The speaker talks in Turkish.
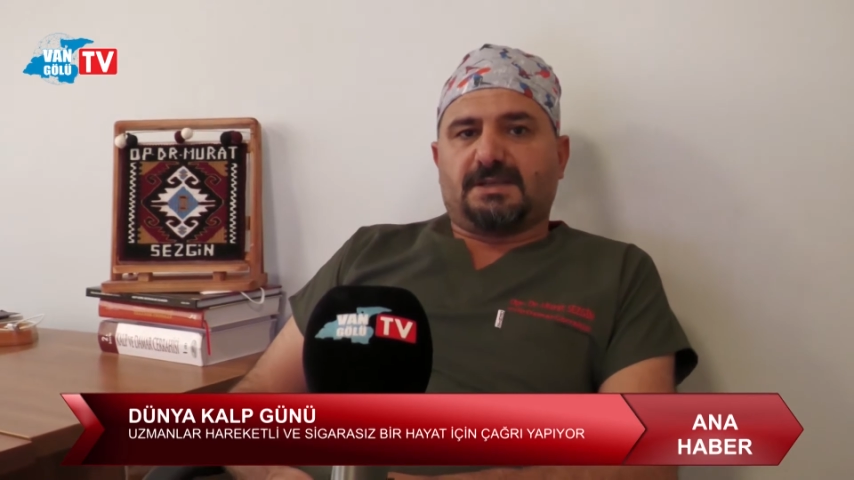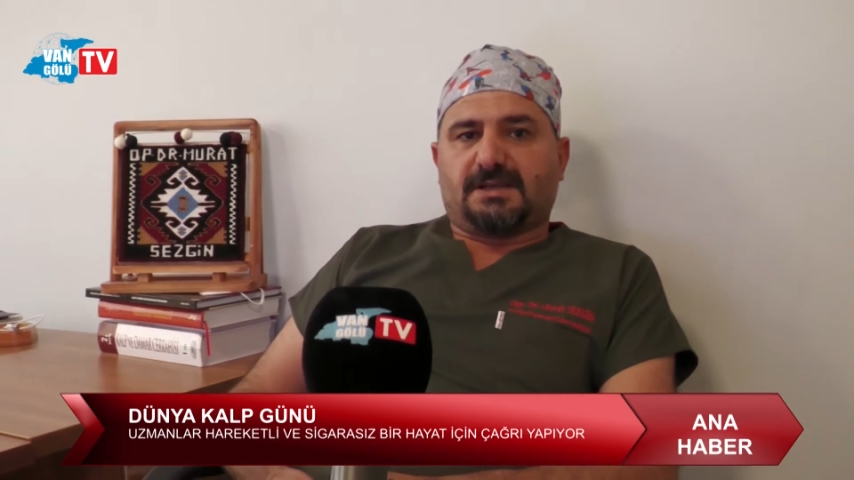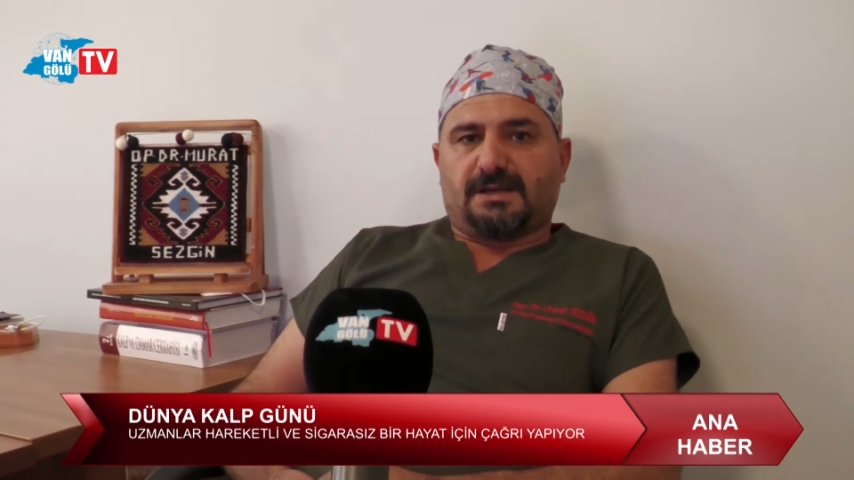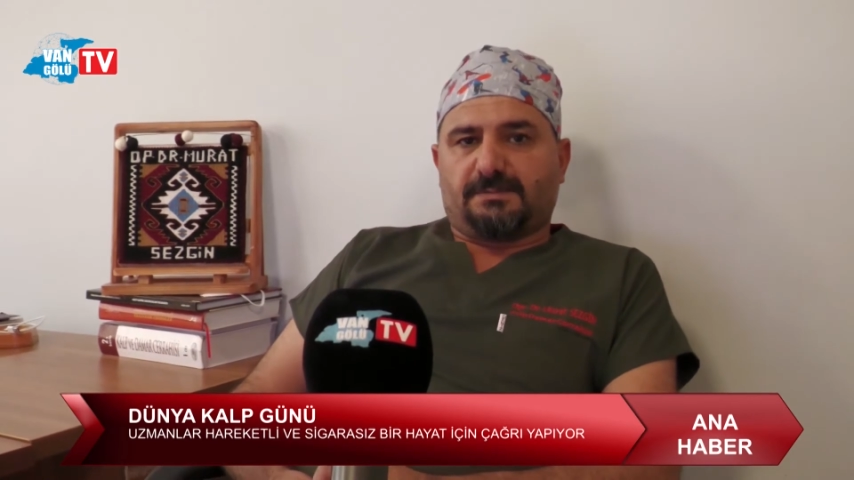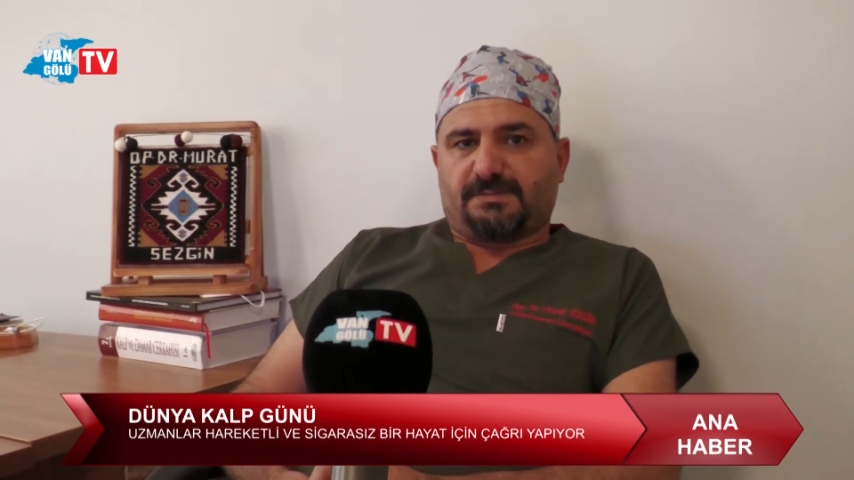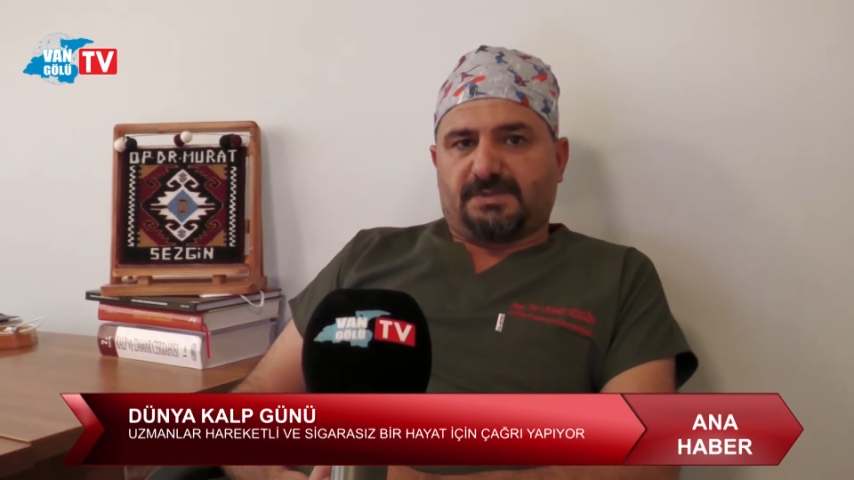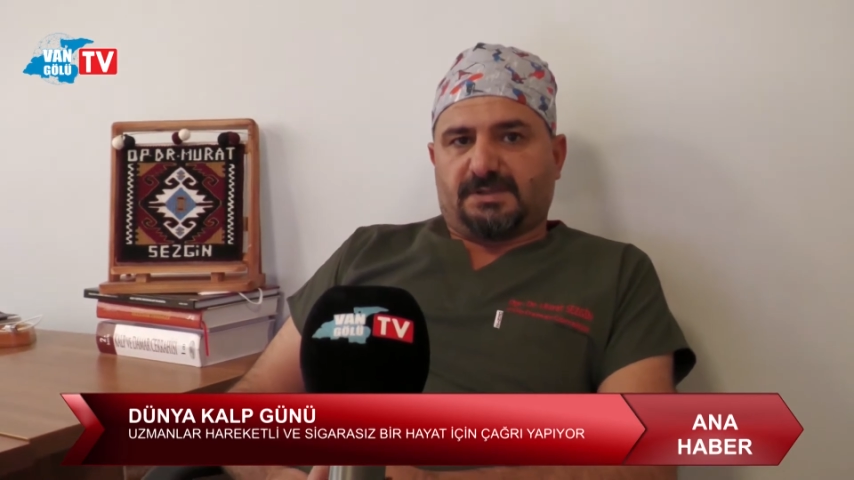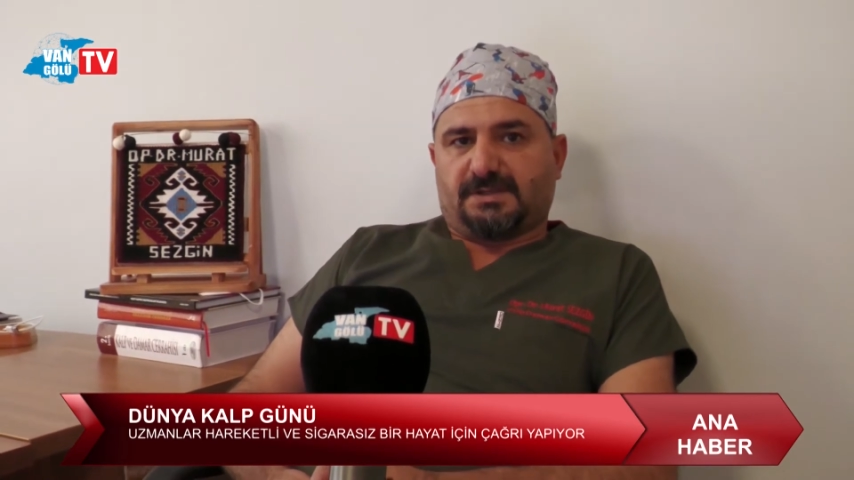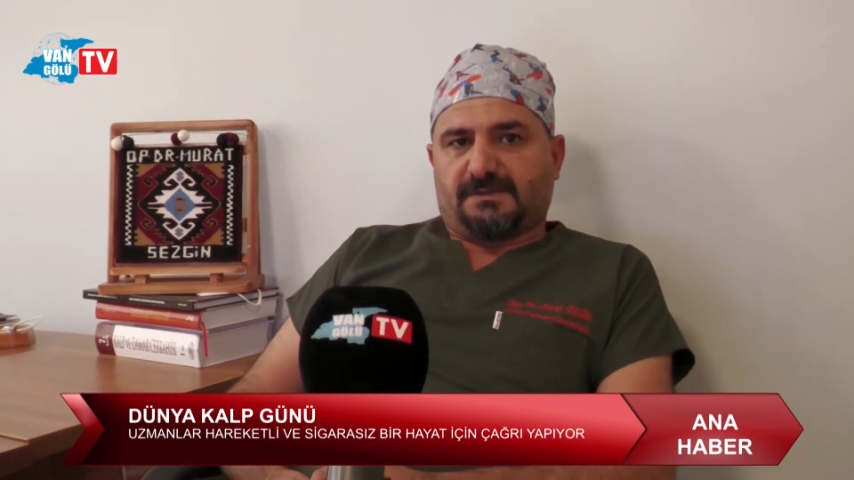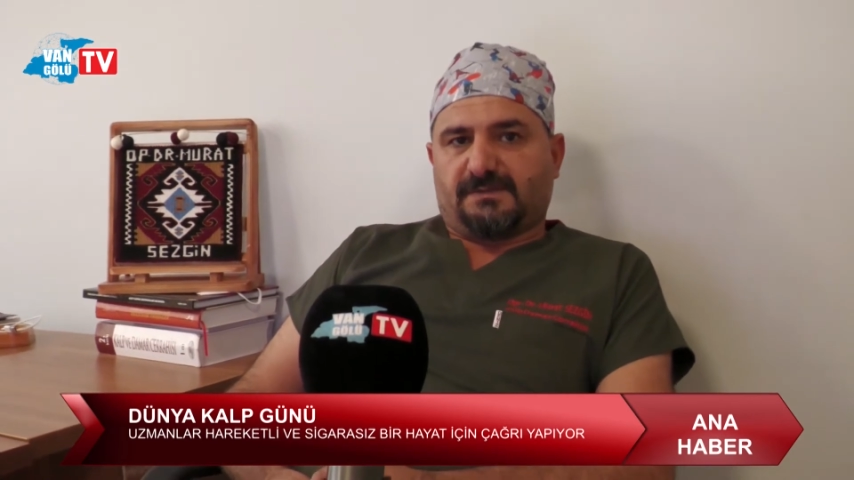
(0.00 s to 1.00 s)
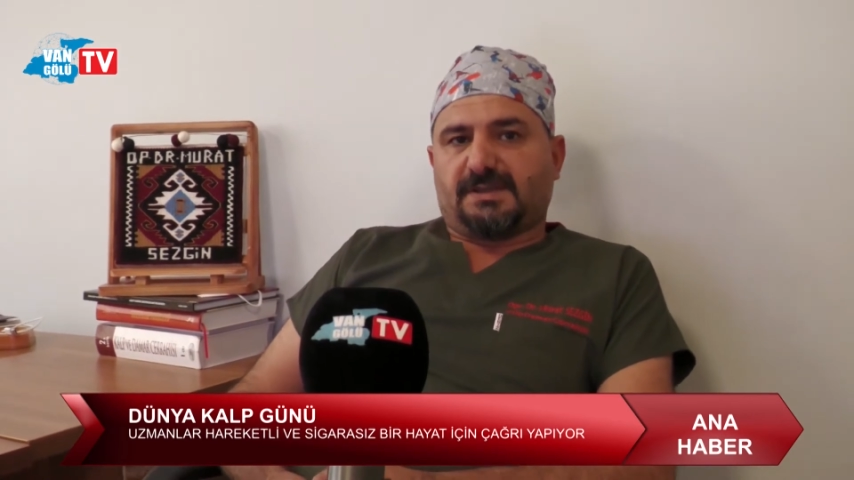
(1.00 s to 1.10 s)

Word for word: yine kalp e,